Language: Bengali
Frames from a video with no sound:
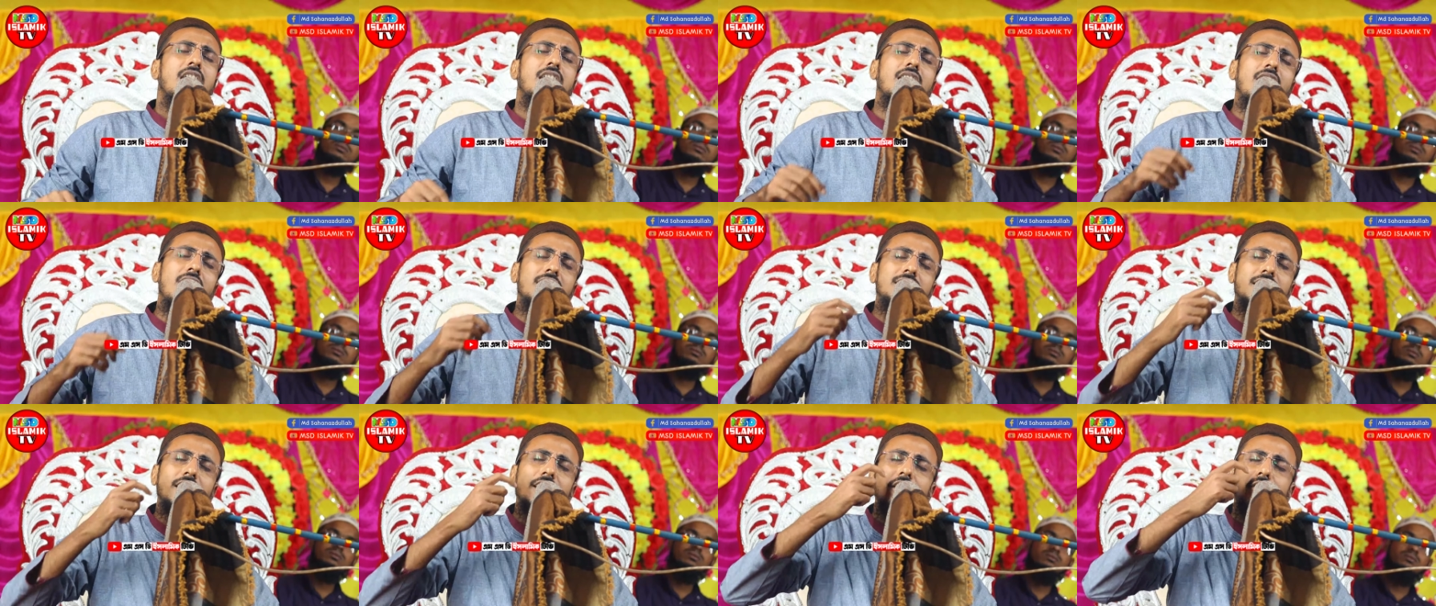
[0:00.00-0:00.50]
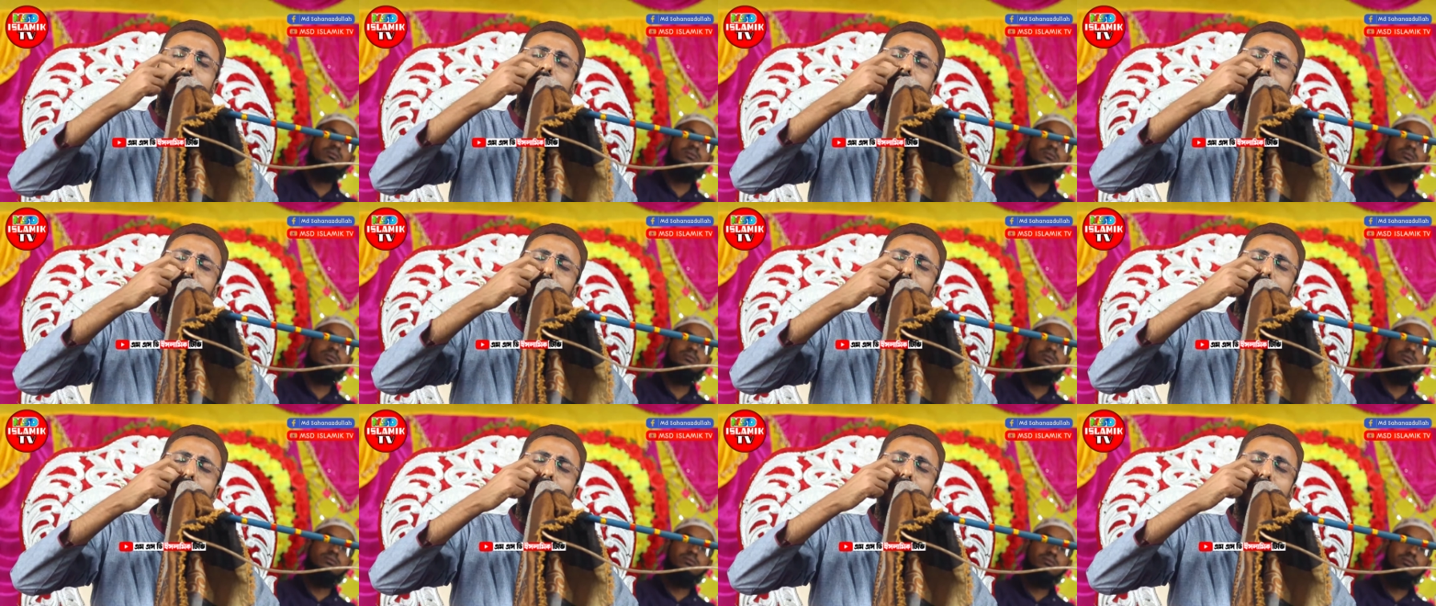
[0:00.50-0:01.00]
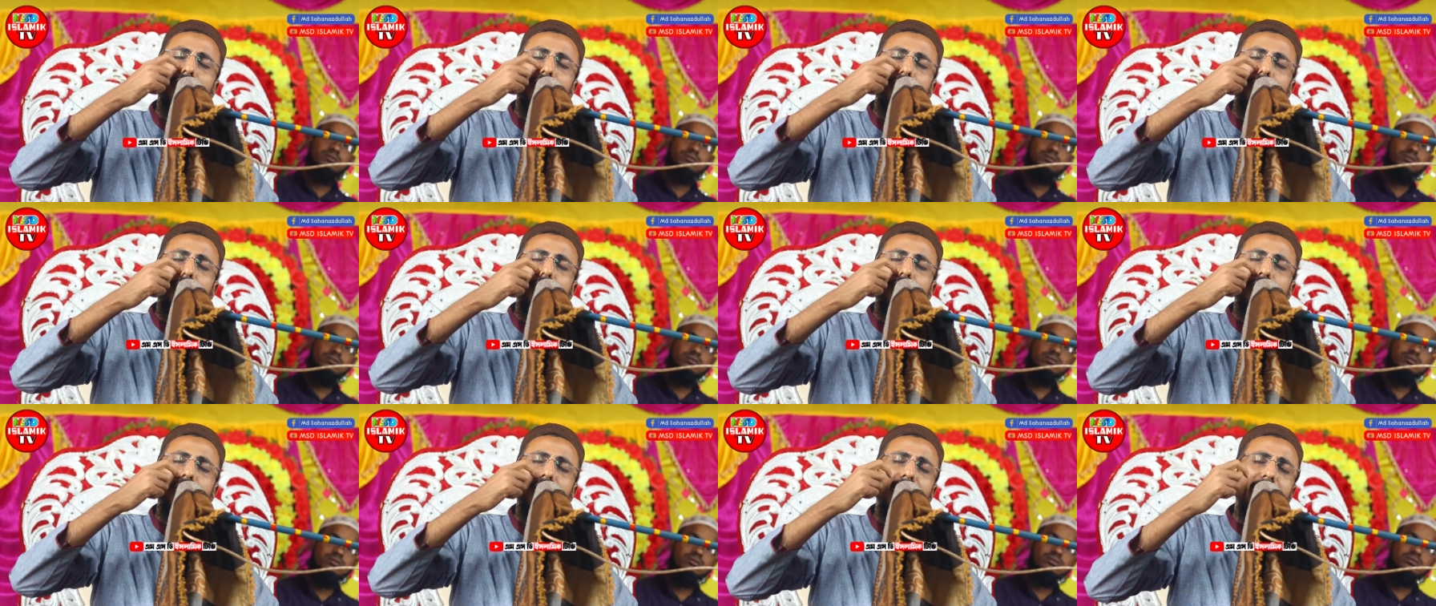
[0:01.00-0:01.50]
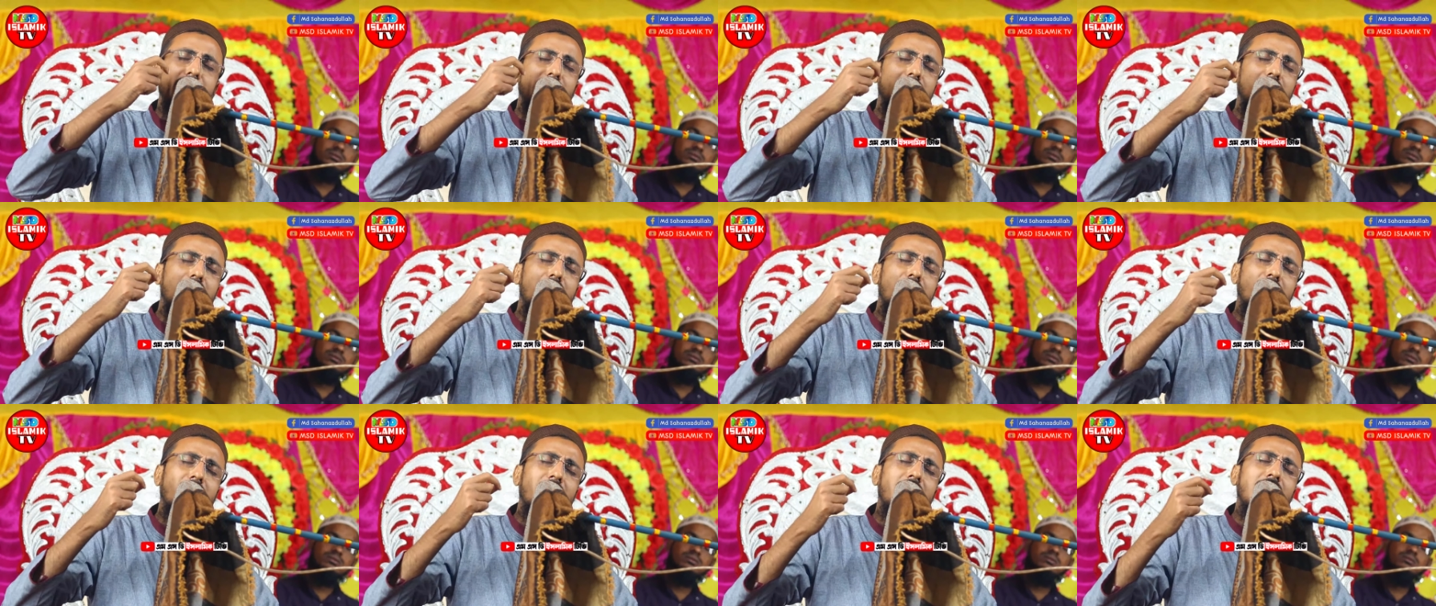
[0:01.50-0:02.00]
কাঁধে করে কষ্ট করে
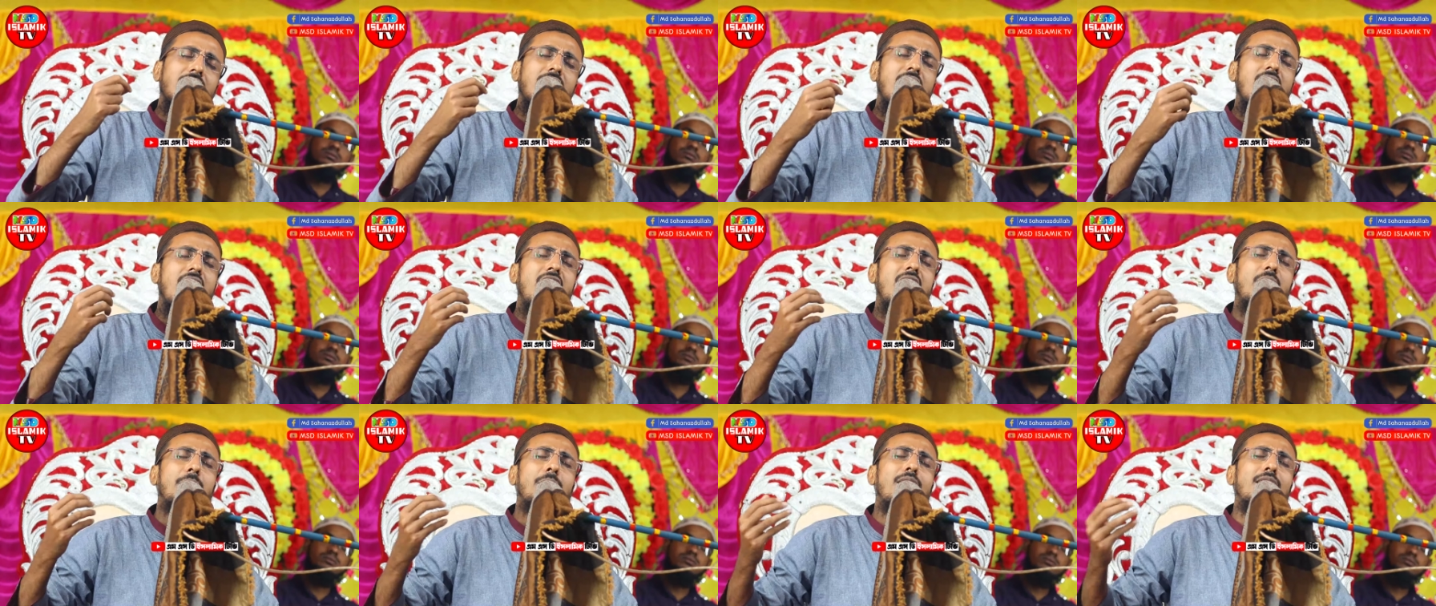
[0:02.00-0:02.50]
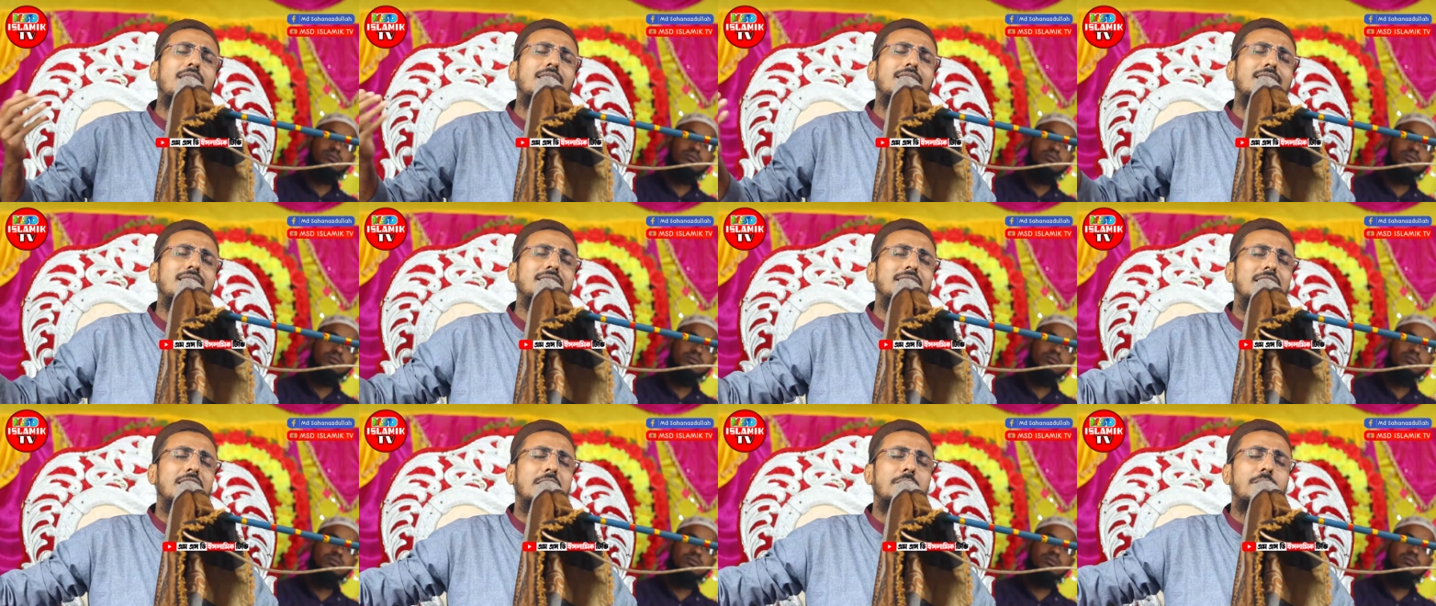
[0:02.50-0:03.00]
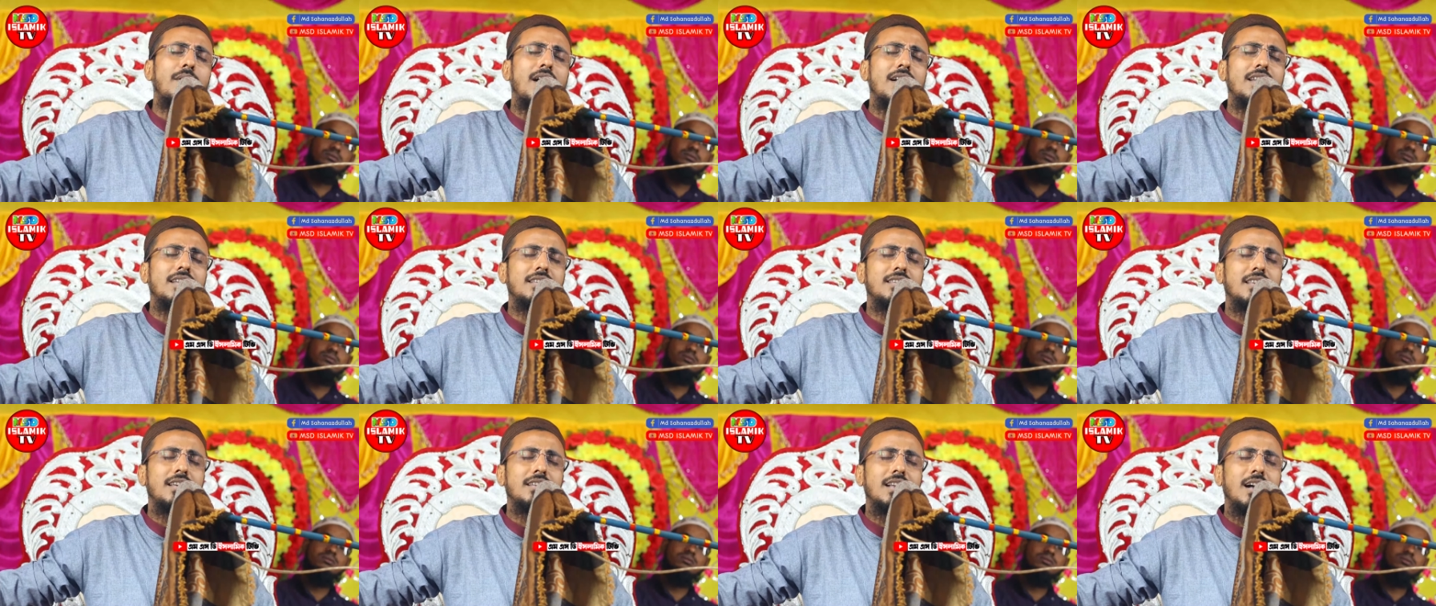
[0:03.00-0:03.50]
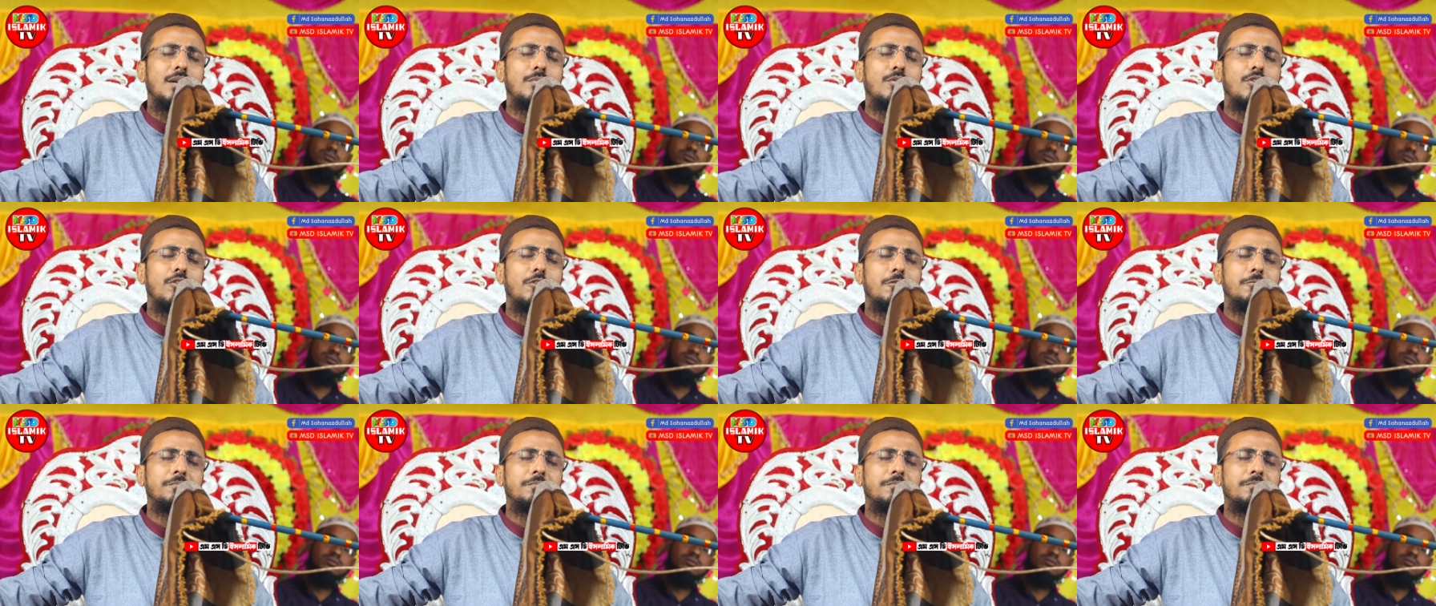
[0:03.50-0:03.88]
নিয়ে গে আবার নিজের বাড়িতে যাব